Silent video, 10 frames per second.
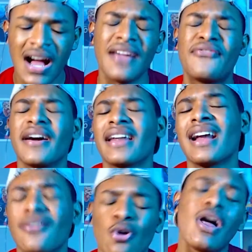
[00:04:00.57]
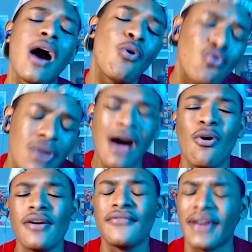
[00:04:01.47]
Ay, Ferran, no da una
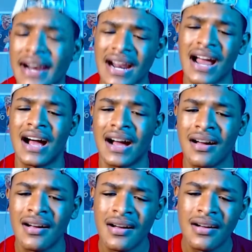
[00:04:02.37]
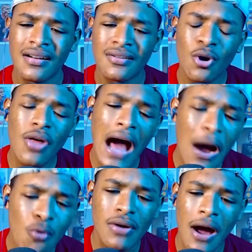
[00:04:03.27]
hoy, Ferran. No
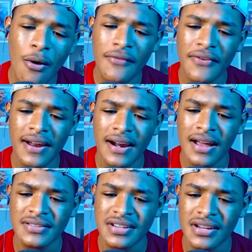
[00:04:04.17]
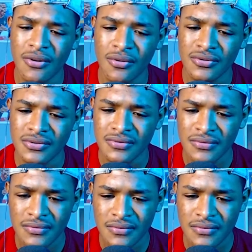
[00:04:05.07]
da una hoy, Ferran, chicos.